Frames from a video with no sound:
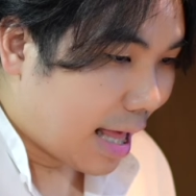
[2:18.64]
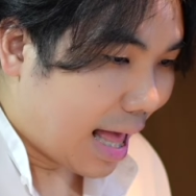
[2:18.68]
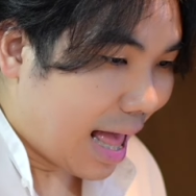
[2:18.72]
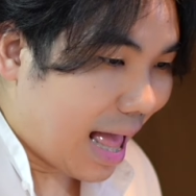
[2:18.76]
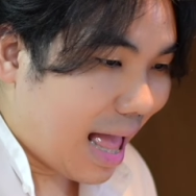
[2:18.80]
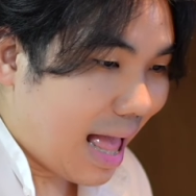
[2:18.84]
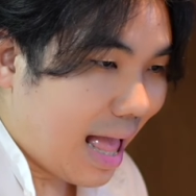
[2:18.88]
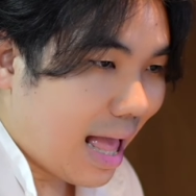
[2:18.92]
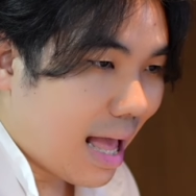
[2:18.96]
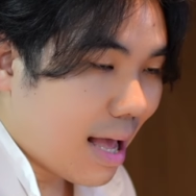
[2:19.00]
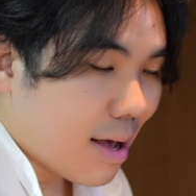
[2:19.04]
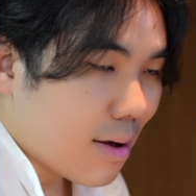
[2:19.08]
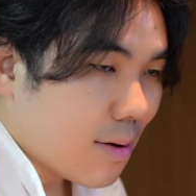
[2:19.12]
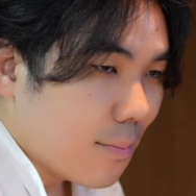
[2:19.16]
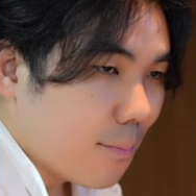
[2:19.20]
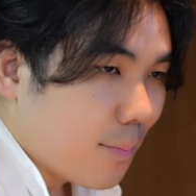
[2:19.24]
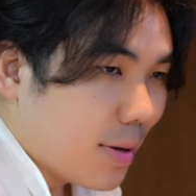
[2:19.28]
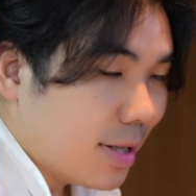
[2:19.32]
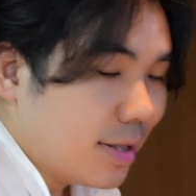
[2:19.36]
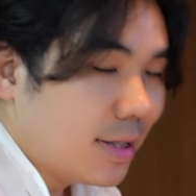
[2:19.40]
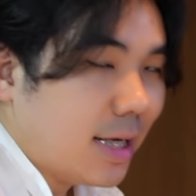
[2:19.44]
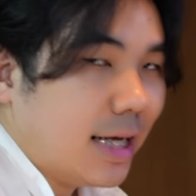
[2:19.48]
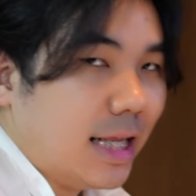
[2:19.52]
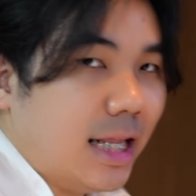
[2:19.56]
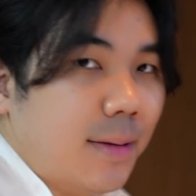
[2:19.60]
ถ้าเป็
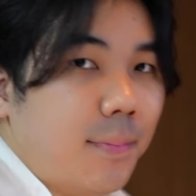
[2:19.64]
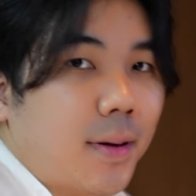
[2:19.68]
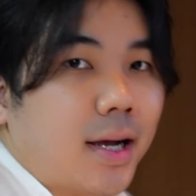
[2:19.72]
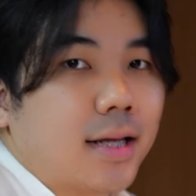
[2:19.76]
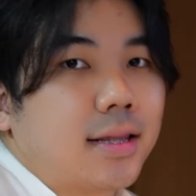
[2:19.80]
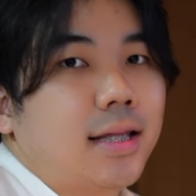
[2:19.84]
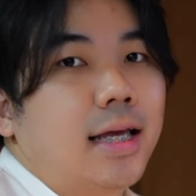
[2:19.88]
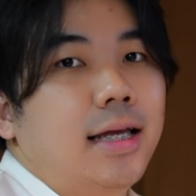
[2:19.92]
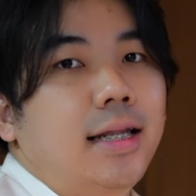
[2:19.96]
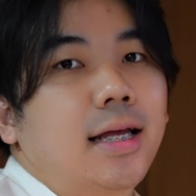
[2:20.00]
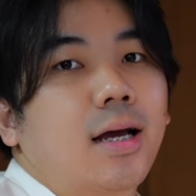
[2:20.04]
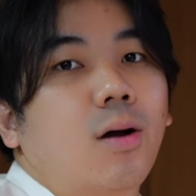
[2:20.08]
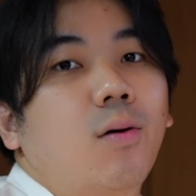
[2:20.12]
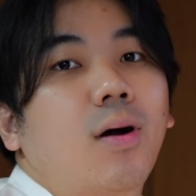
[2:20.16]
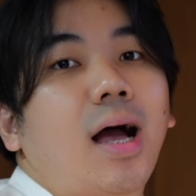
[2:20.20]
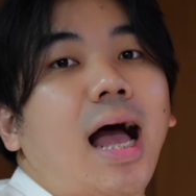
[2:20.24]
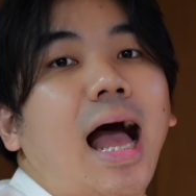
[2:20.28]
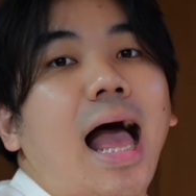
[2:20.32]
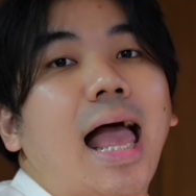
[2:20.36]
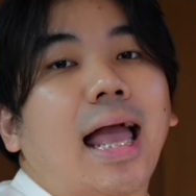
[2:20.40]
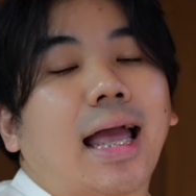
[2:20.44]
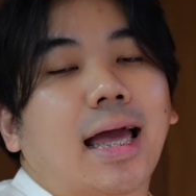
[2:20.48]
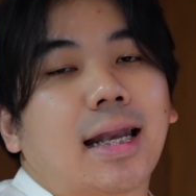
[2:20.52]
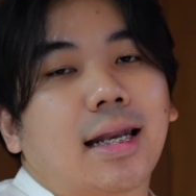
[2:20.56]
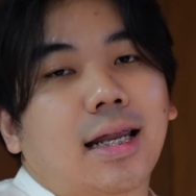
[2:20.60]
นสีที่ปกติที่เขา
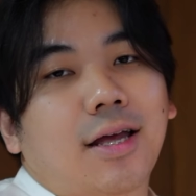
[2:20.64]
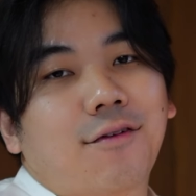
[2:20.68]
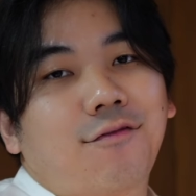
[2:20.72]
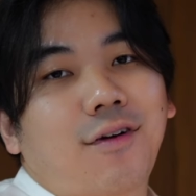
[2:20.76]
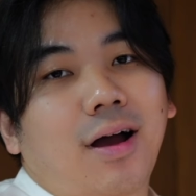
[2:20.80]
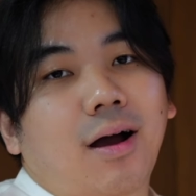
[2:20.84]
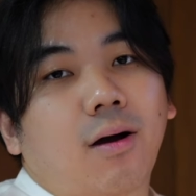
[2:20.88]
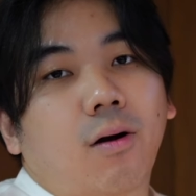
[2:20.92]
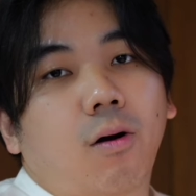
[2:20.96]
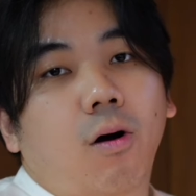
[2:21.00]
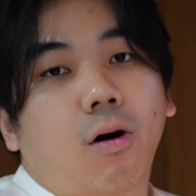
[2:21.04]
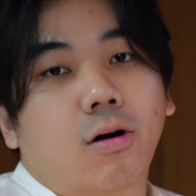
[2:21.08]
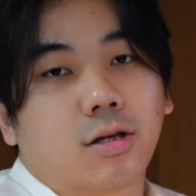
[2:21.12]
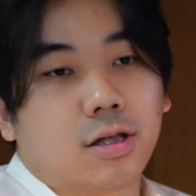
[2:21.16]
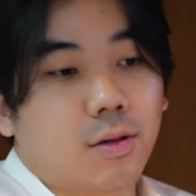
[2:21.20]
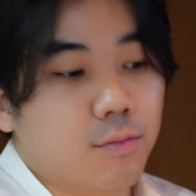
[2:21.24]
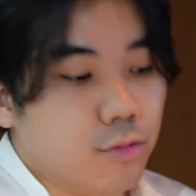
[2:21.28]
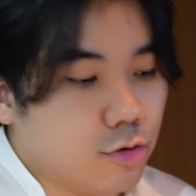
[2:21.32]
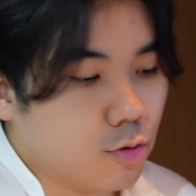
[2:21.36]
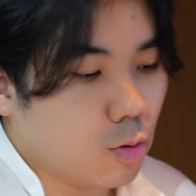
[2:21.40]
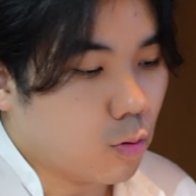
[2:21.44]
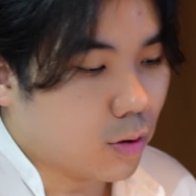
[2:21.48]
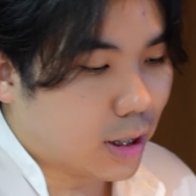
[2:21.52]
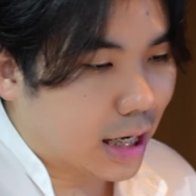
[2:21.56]
ขายกันในฝั่งของซัมซุง